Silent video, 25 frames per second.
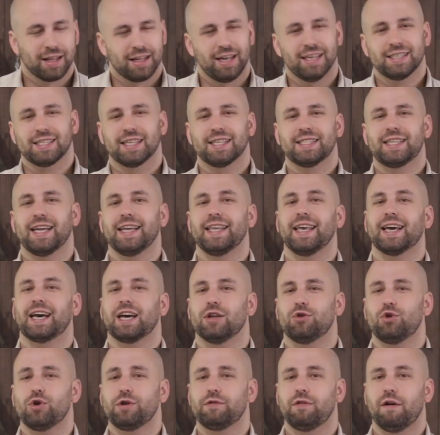для создания
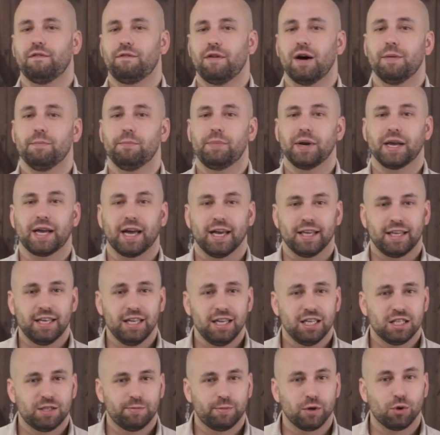которого вам
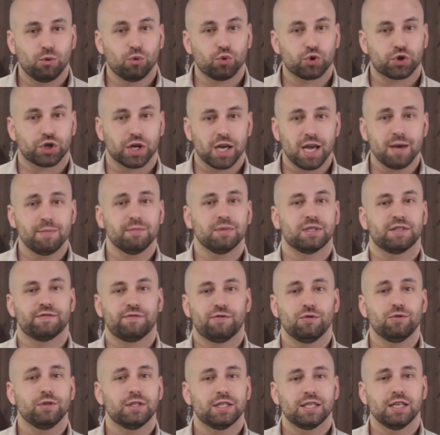пригодились бы УШМ с
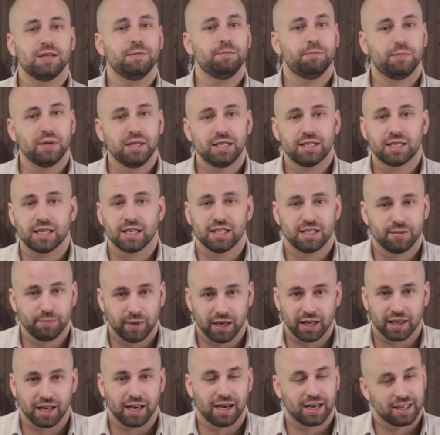функцией быстрой
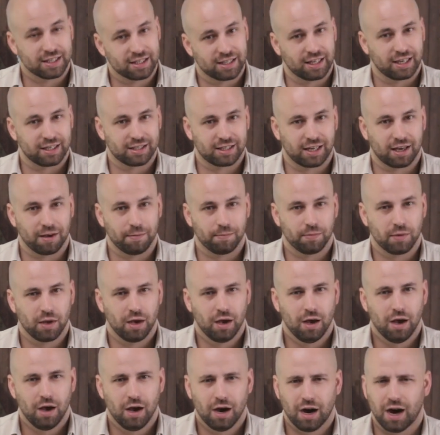смены оснастки.
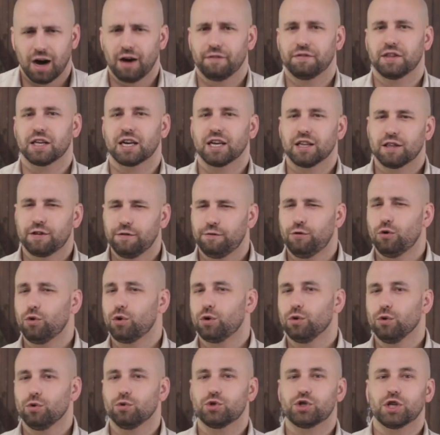Авторы
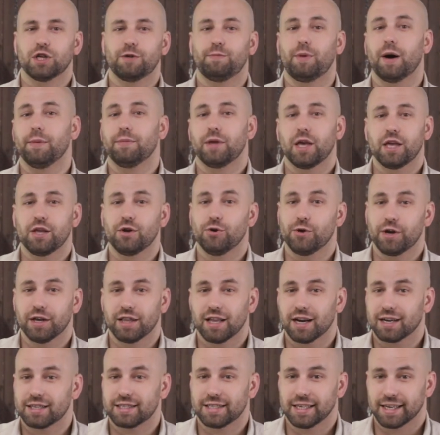двух лучших, по мнению
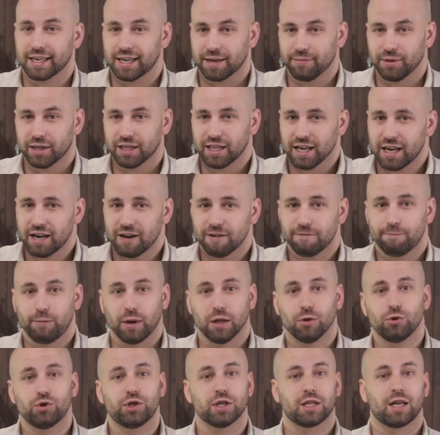редакции комментариев,
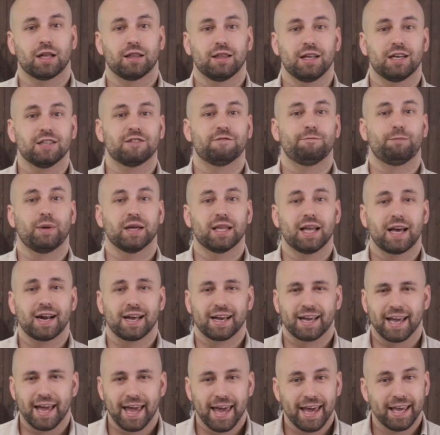получат от нас в
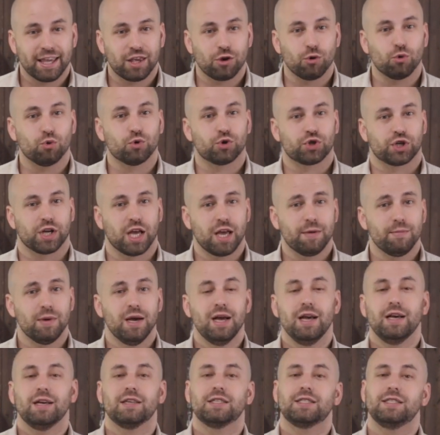подарок эти УШМ эм
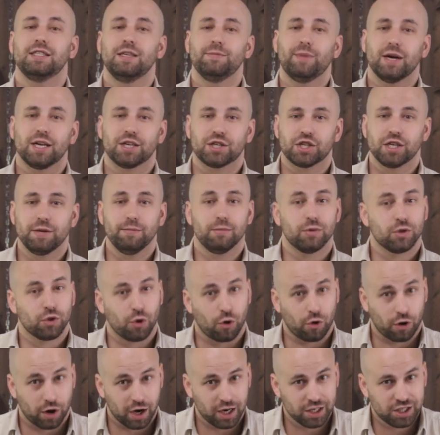с небольшим,
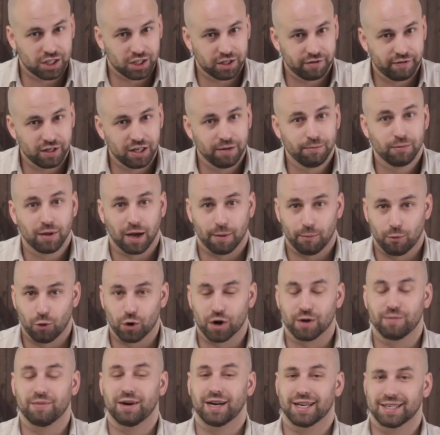но качественным
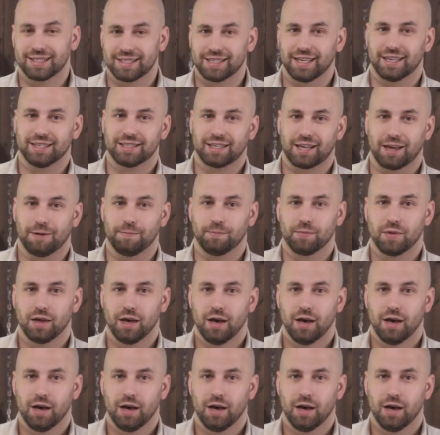набором оснастки.